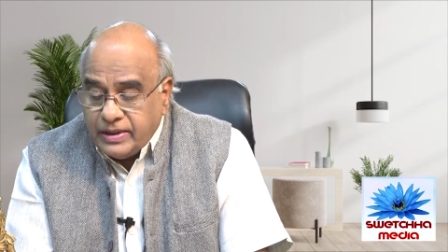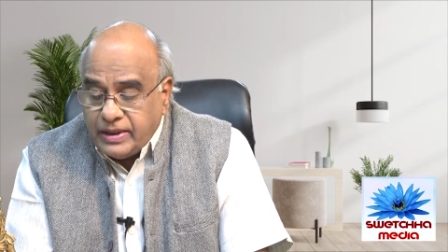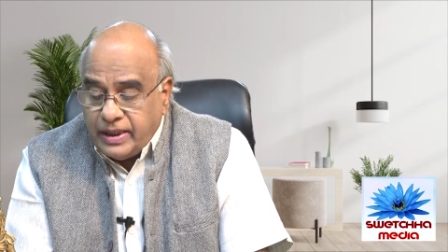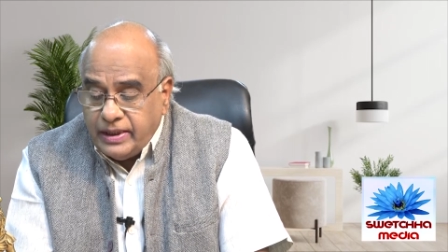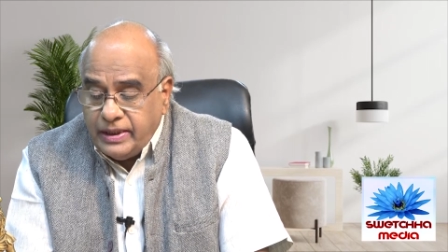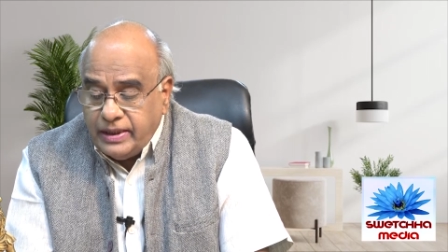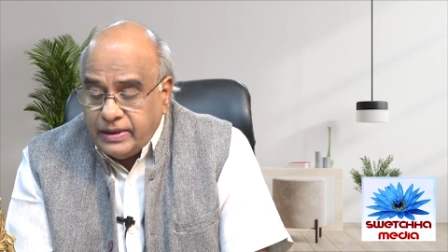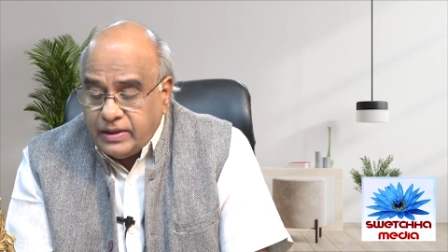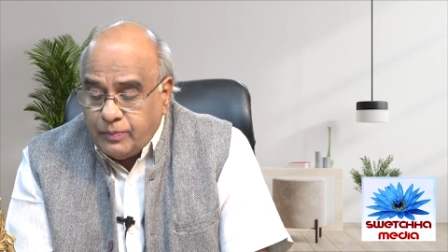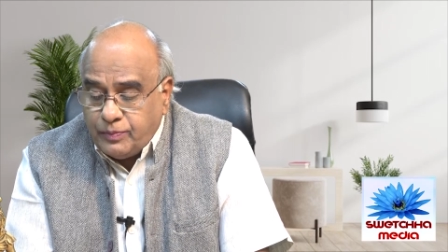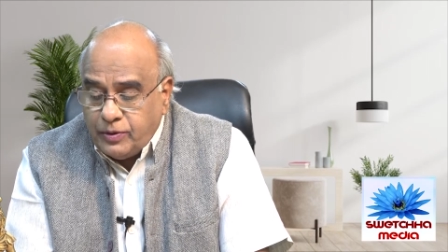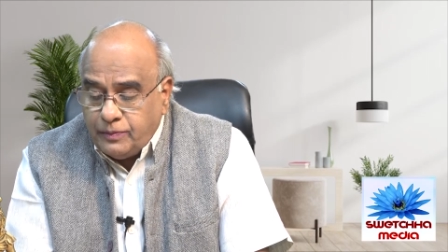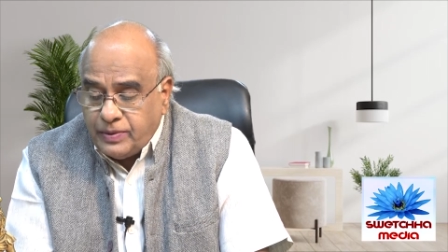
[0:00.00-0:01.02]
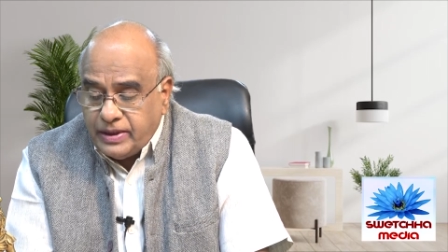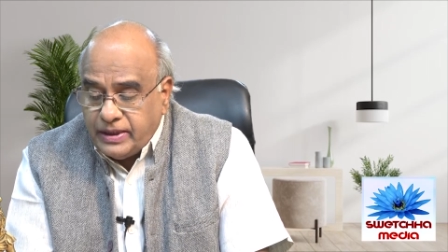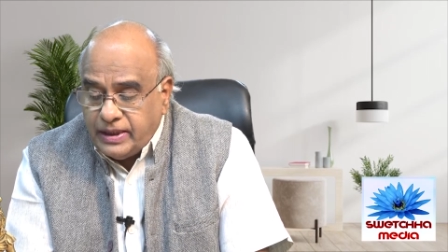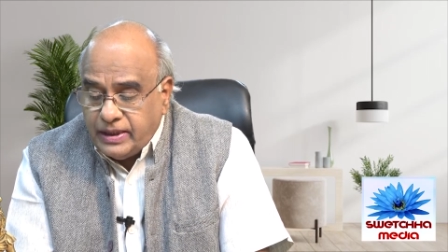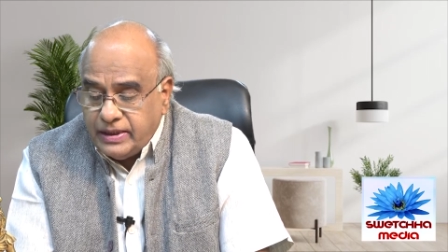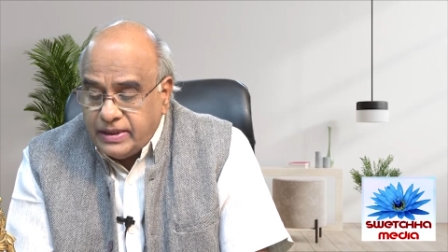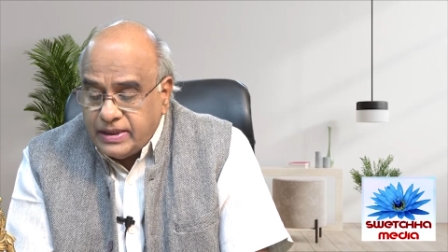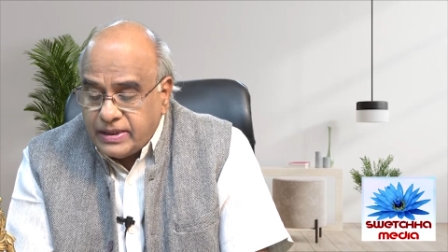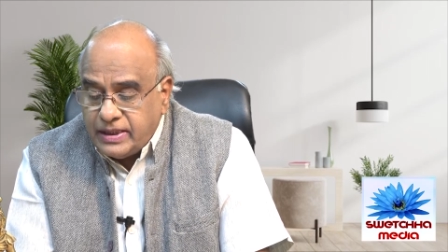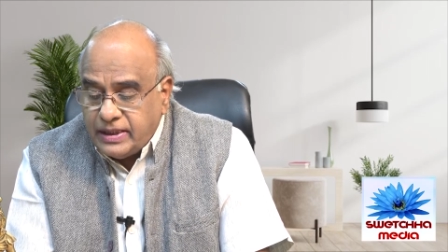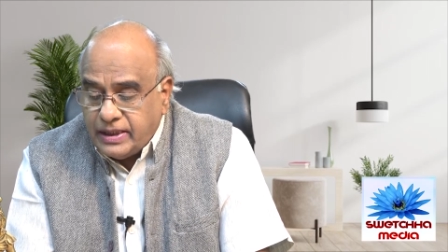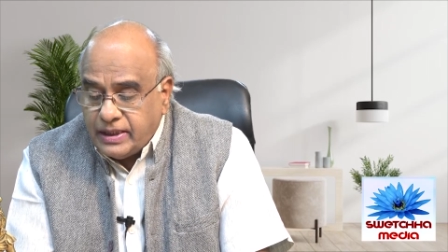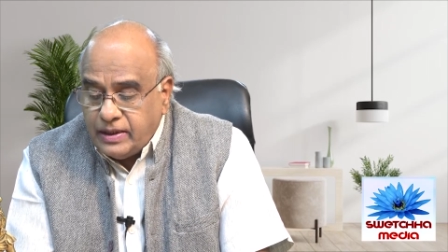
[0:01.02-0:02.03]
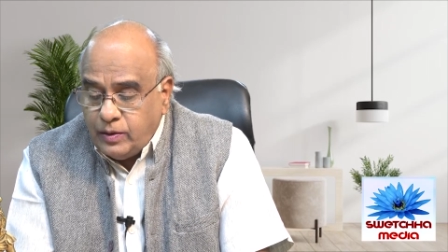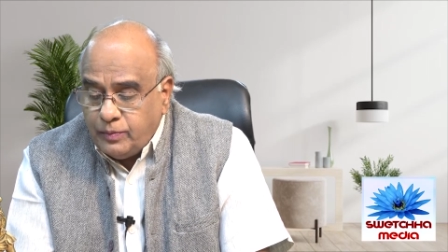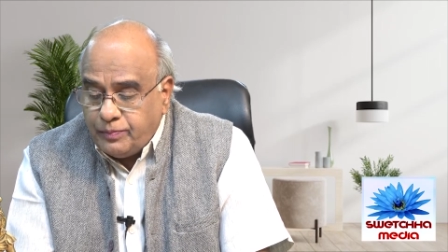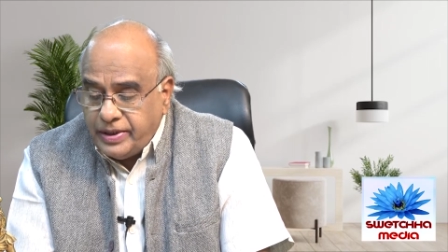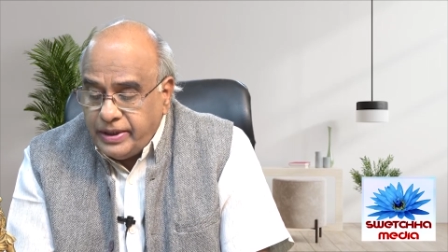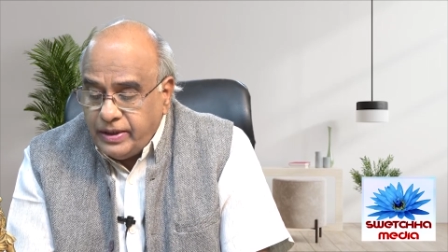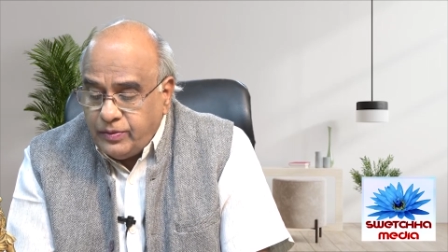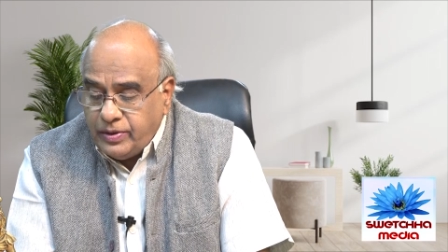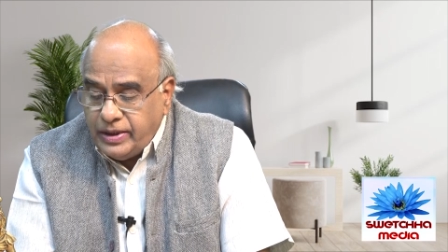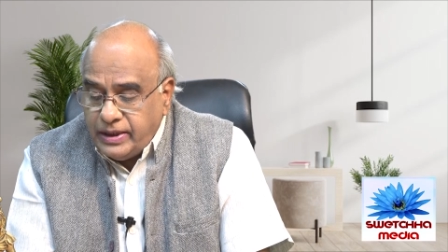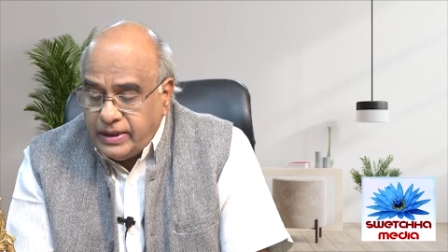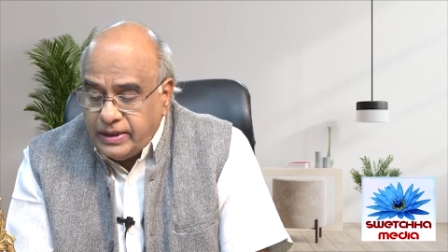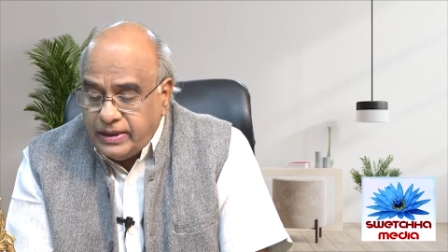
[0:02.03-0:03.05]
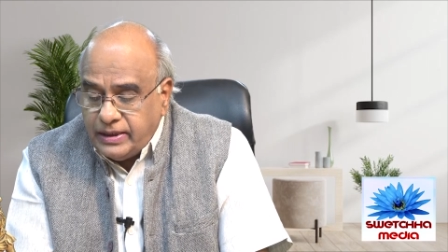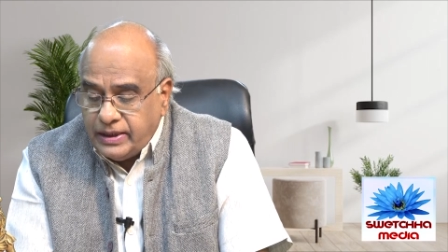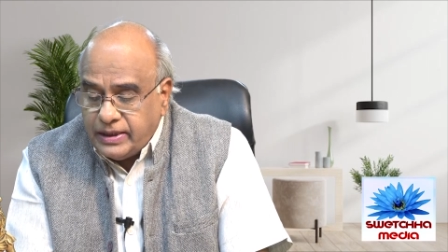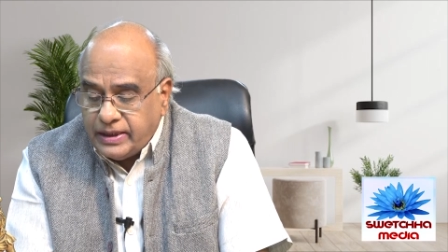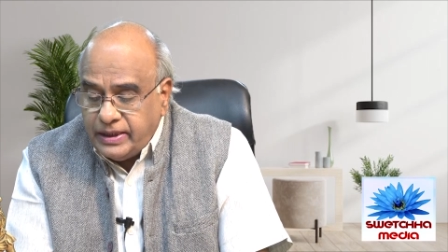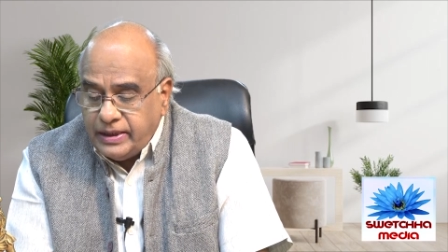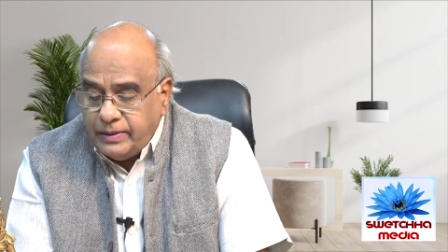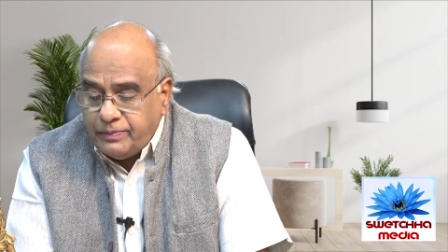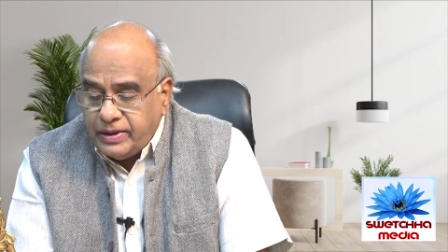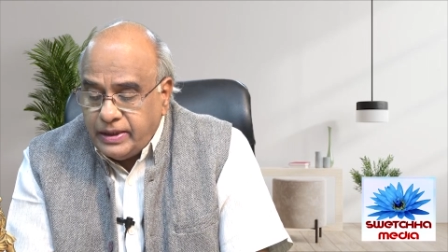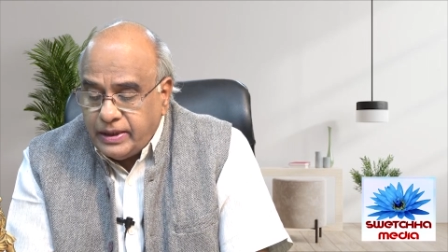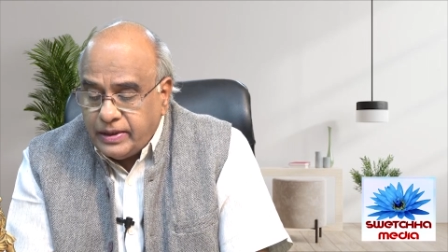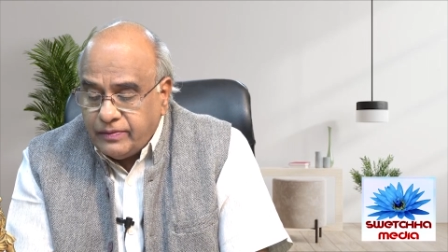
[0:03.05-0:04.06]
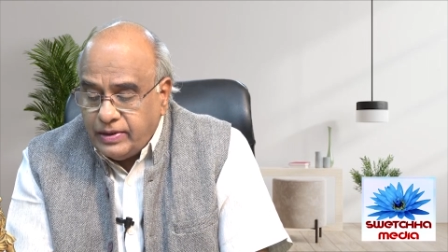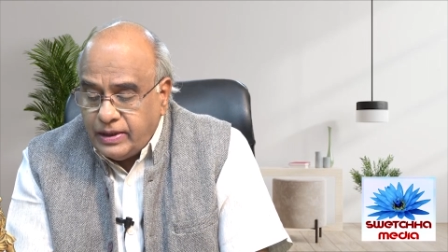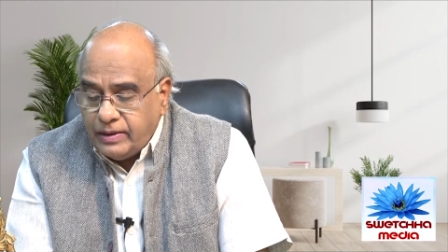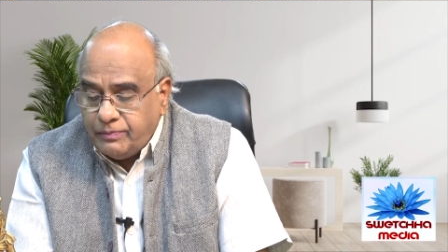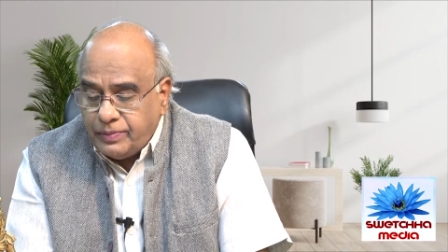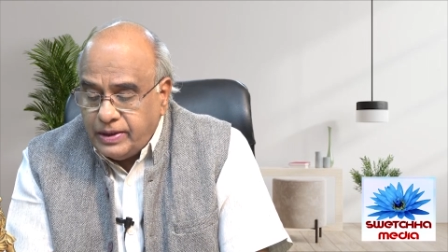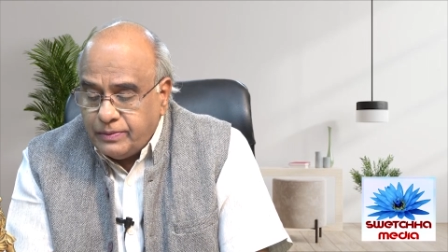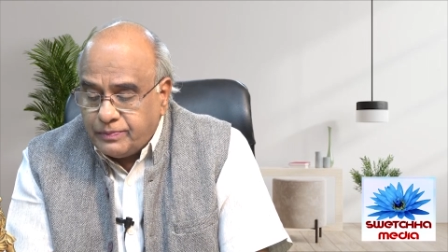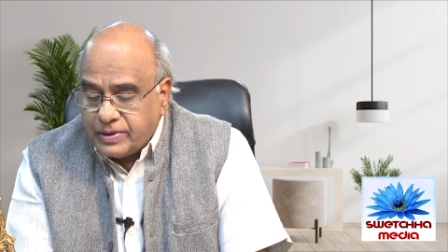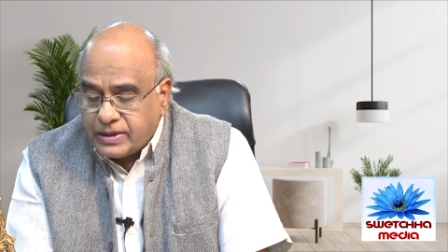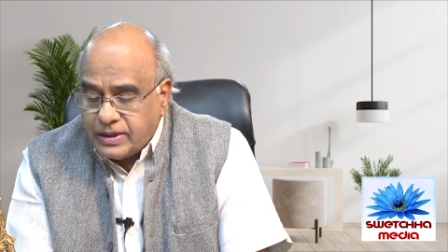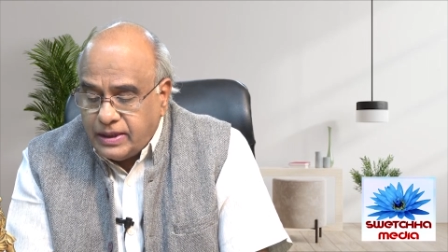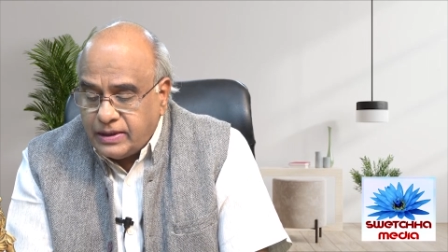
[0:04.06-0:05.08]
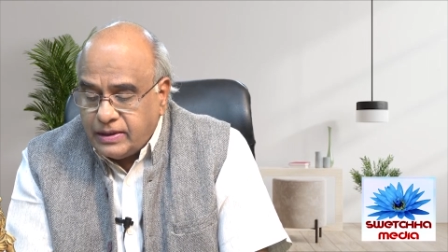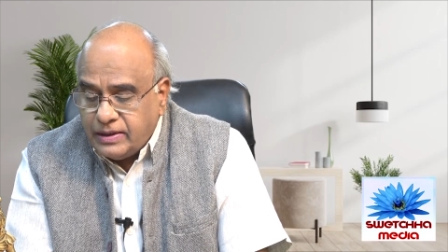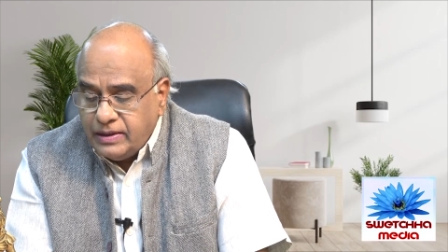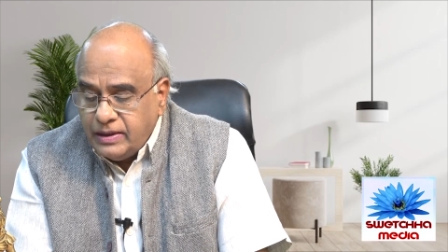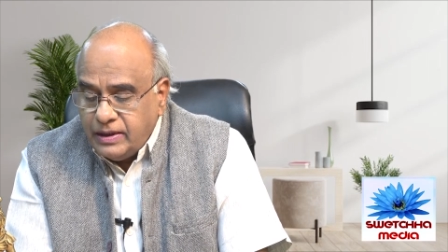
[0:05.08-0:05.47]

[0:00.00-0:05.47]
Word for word: తానే తప్పుడు ప్రచారం చేసిన ఘటనలో పిడింగొయ్యకి చెందిన టీడీపీ నాయకుడు వెల్లంపల్లి ప్రసాద్